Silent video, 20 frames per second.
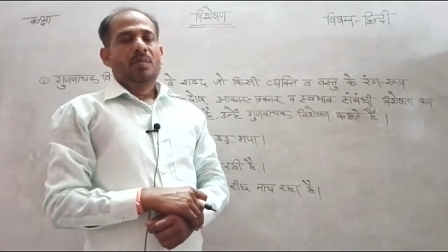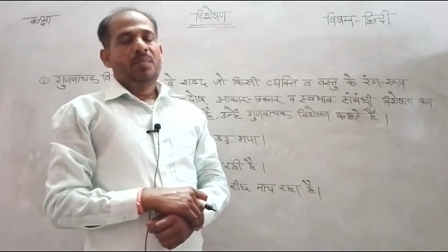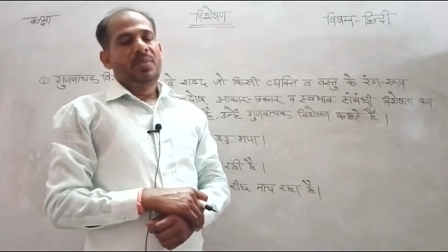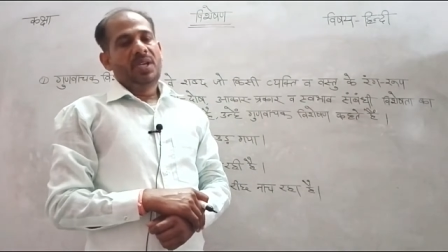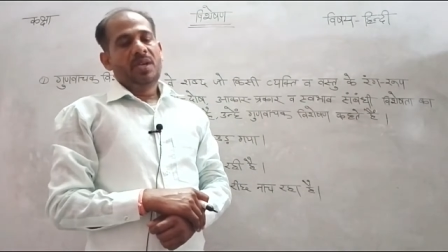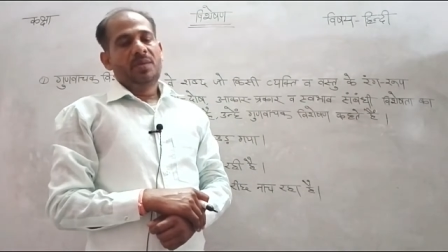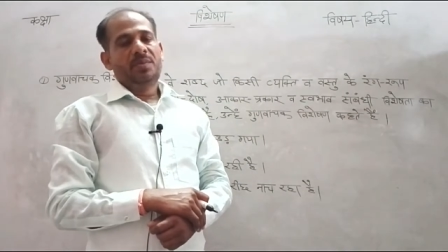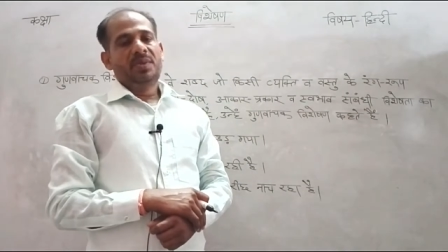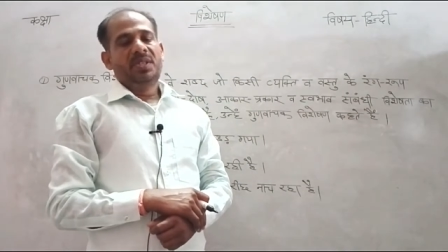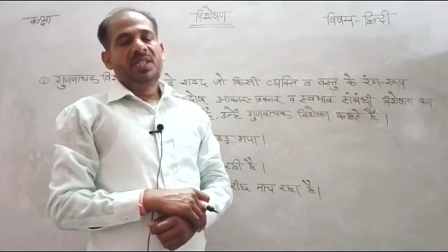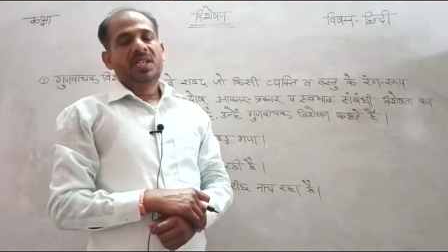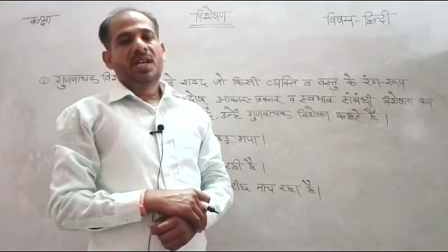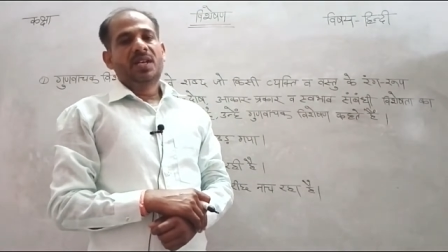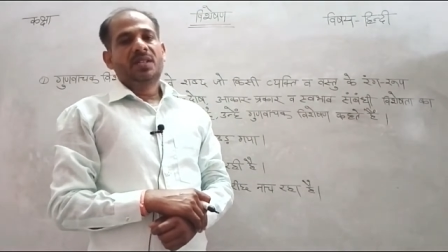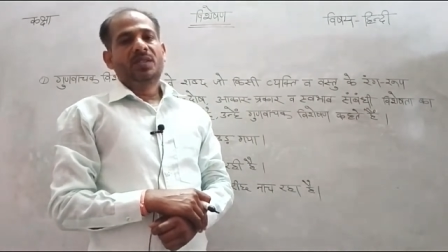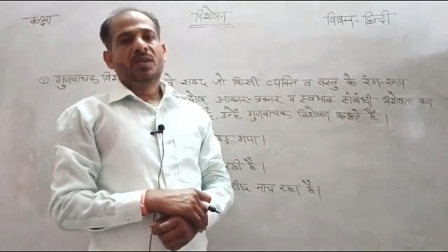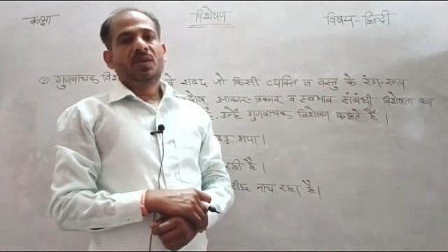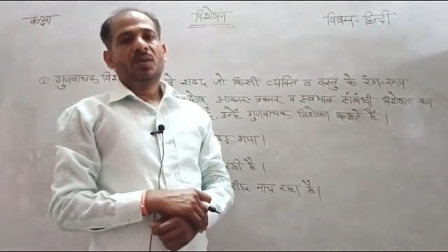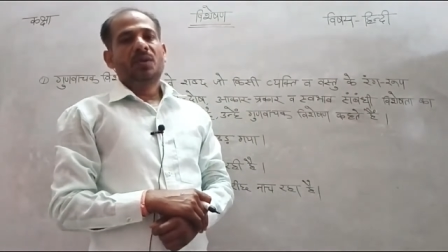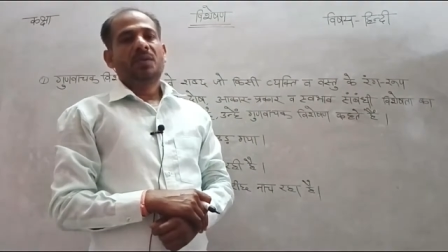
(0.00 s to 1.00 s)
प्रिय
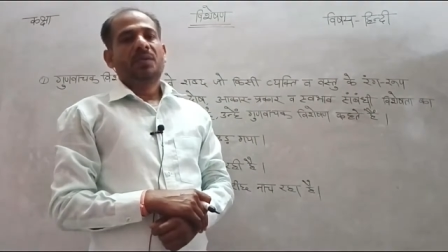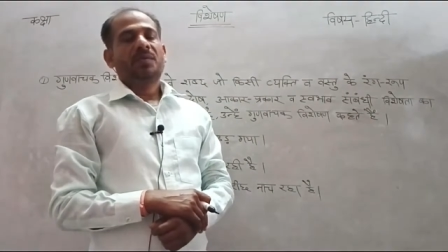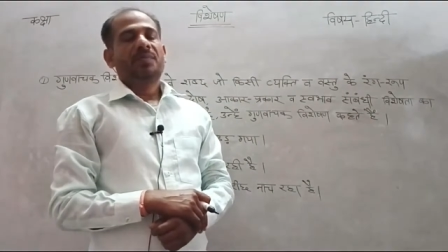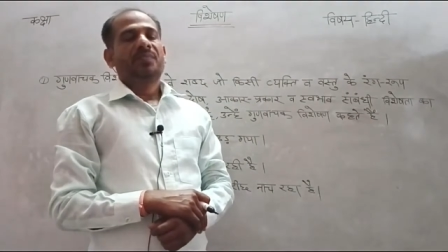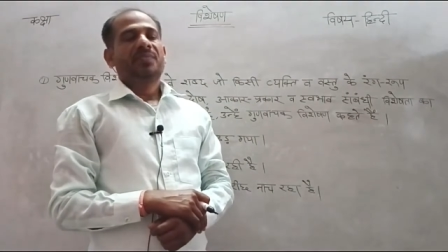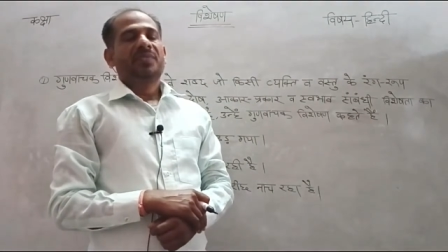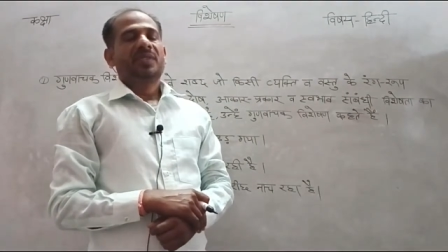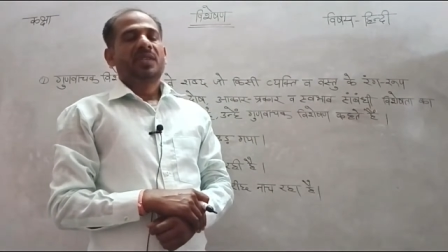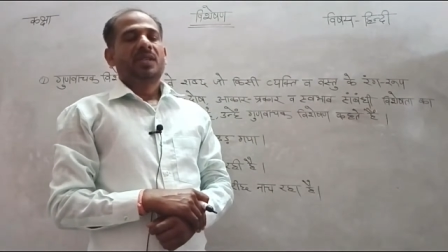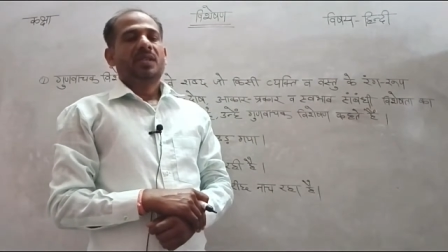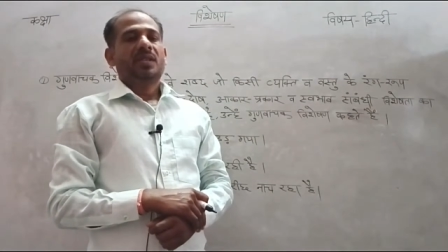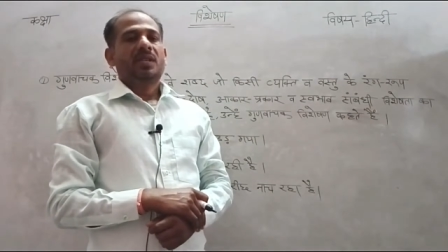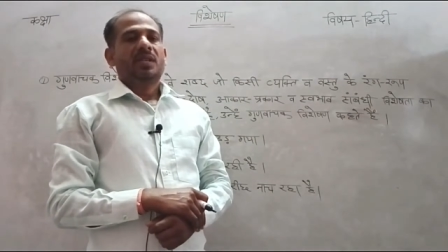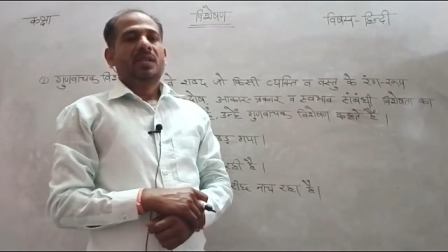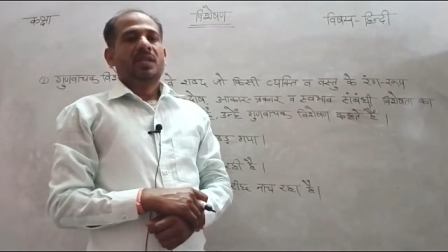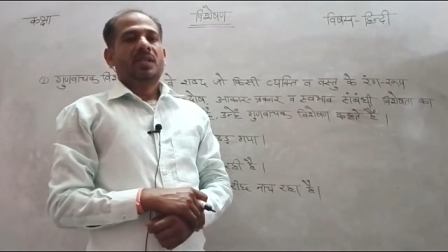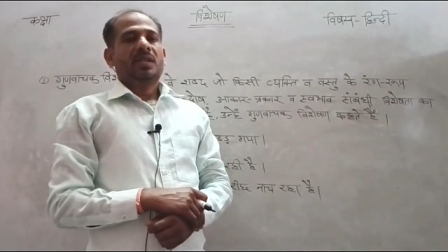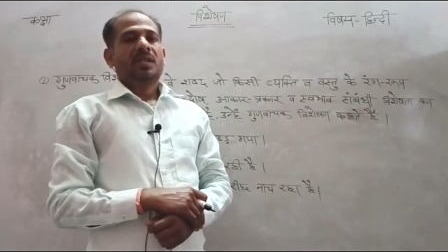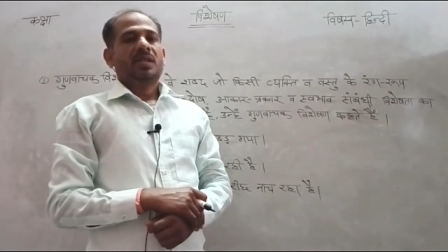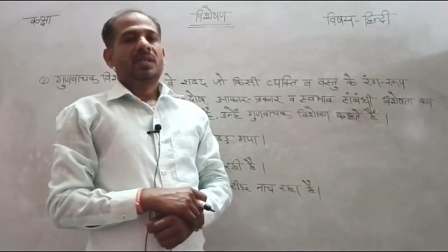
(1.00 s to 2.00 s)
विद्यार्थियों
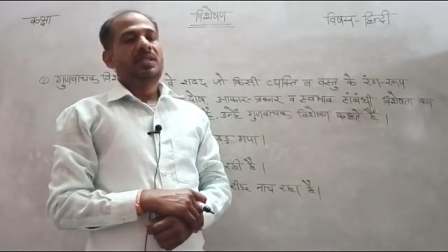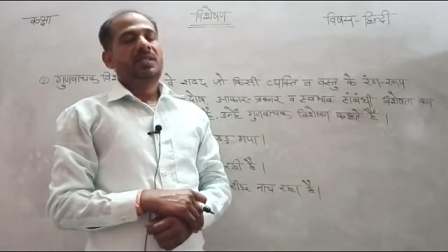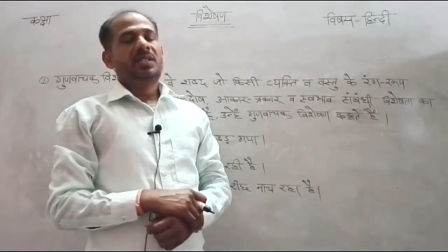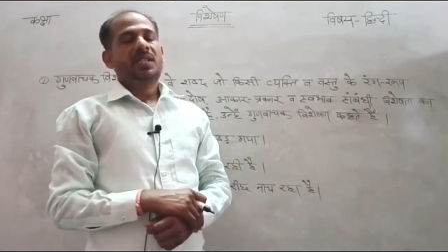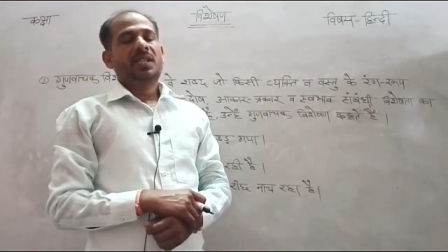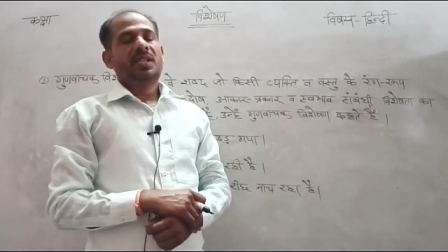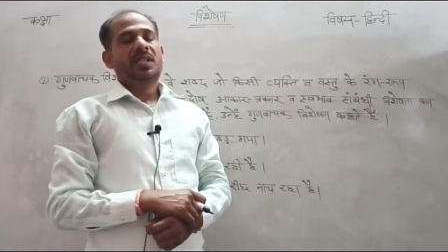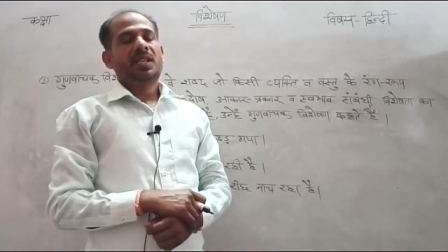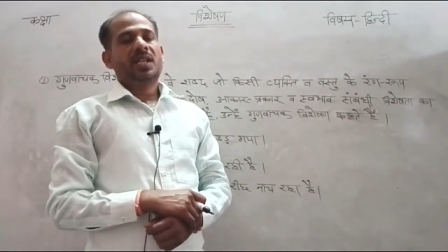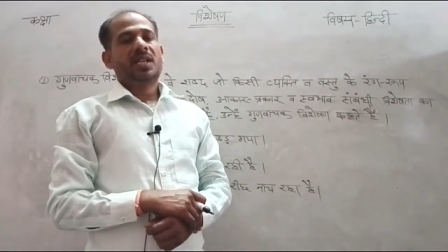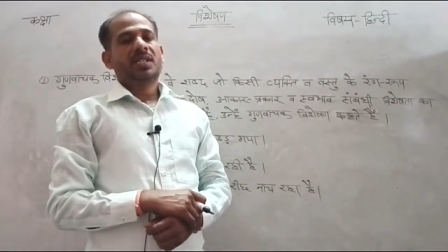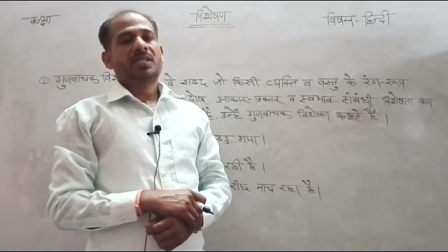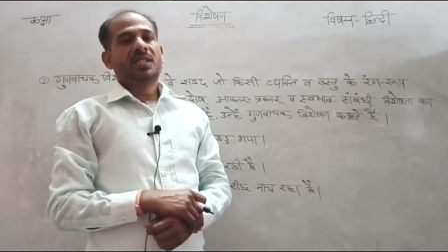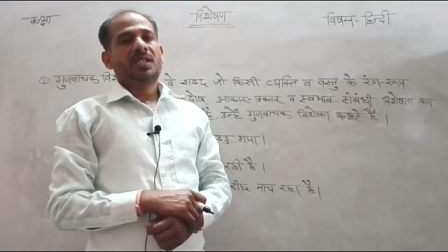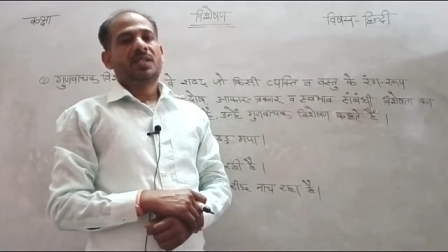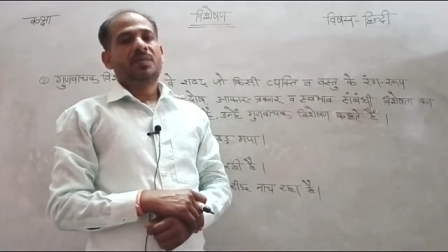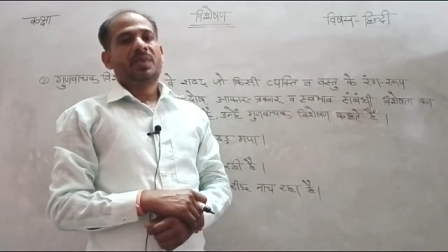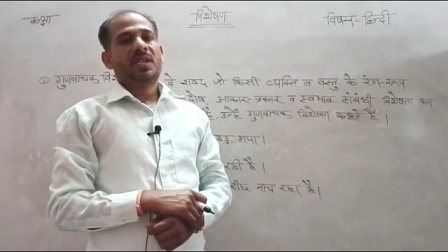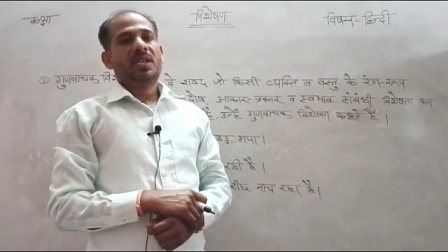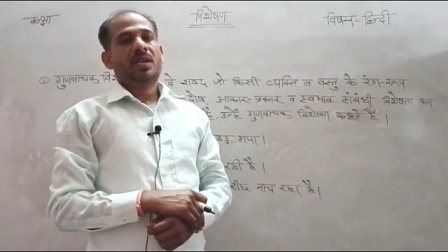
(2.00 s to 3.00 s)
हिंदी
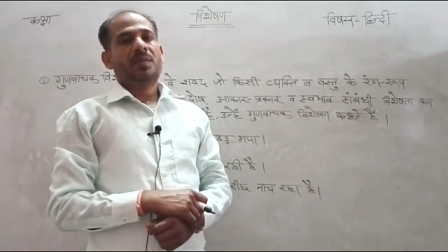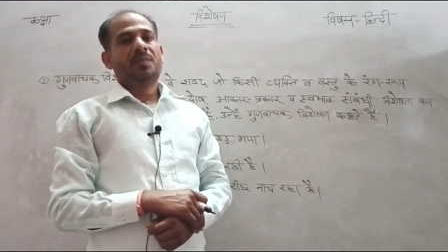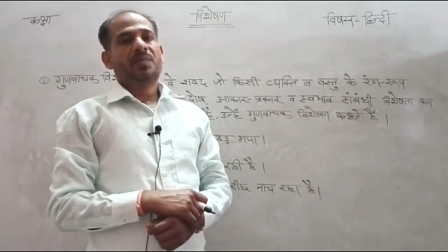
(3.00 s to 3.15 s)
क्लासेज में